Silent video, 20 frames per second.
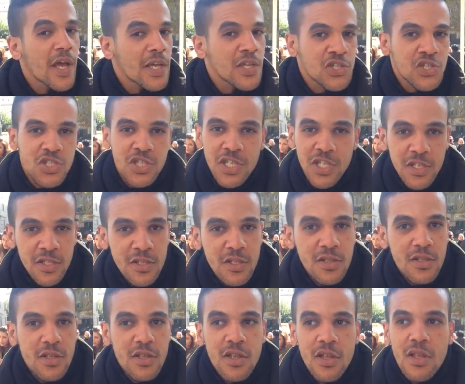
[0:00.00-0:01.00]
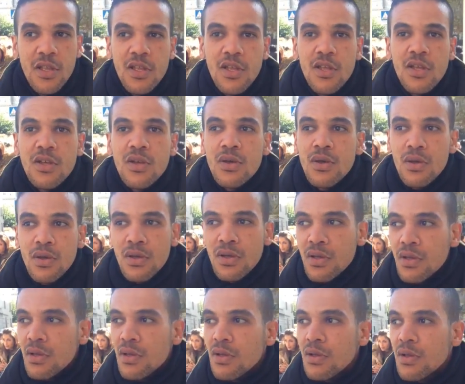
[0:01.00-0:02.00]
غير جديد
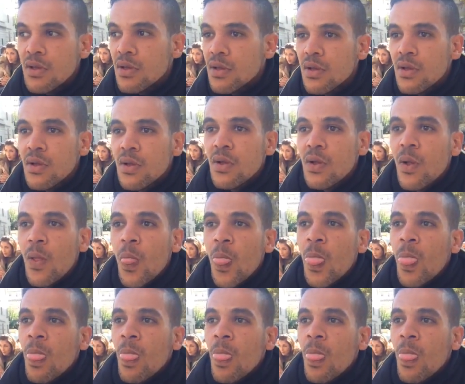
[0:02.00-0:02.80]
آه،